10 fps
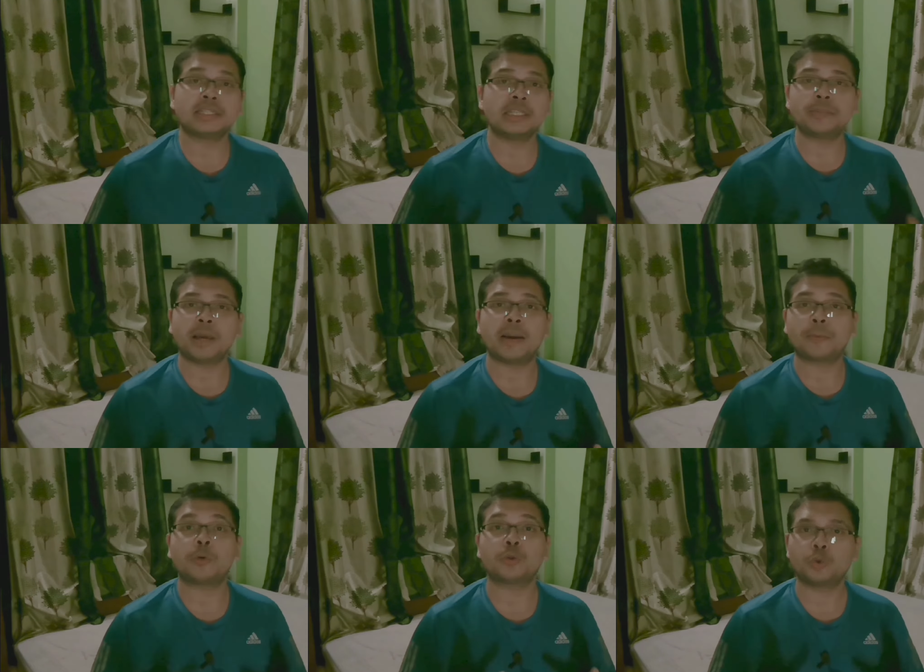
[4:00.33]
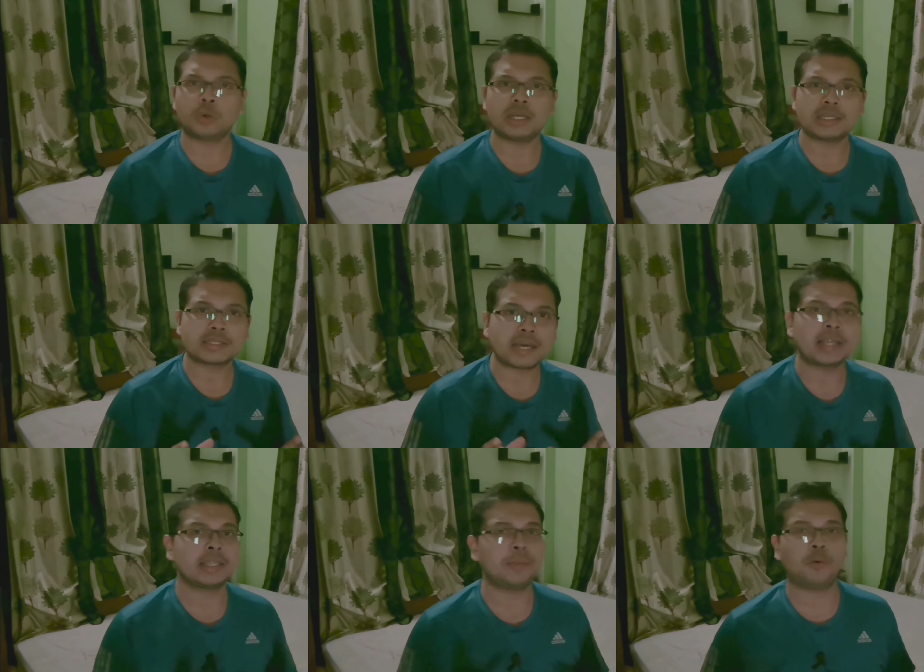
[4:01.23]
इस लिस्ट में आपको थोड़ा
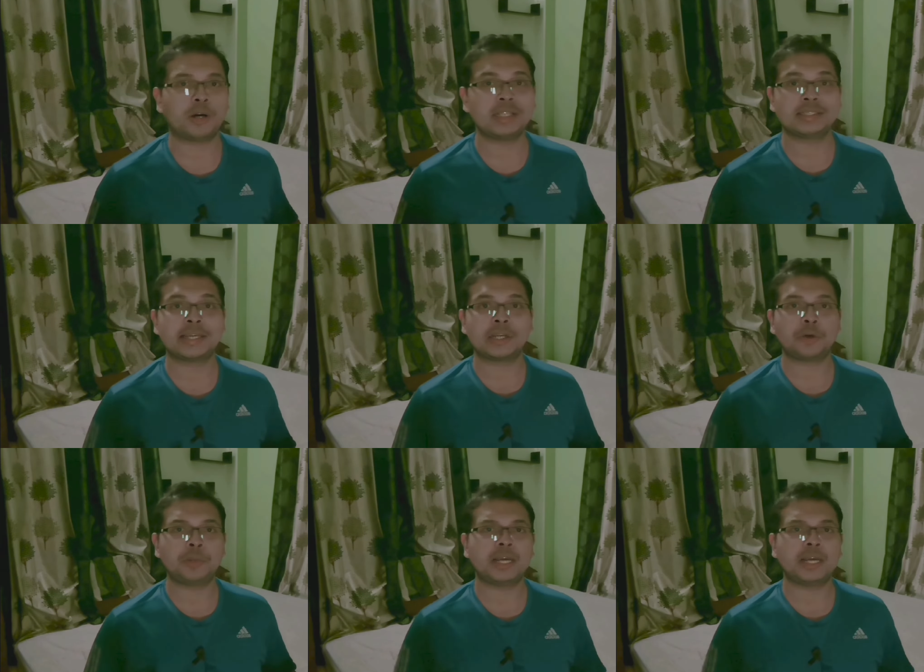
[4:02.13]
ज़्यादा मॉडल्स देखने